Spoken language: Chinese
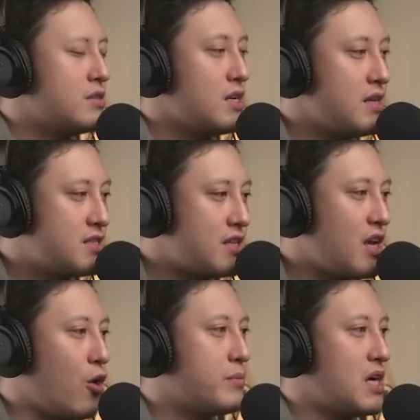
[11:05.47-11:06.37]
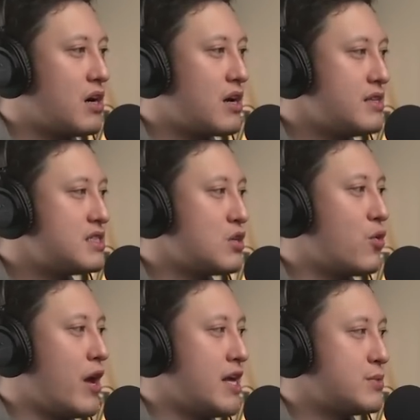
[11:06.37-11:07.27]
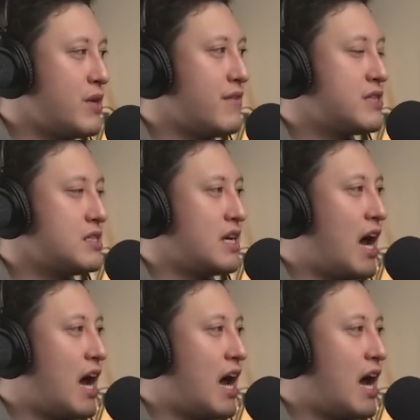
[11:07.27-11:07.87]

这是今天我们想要更新关于 SBF 事情，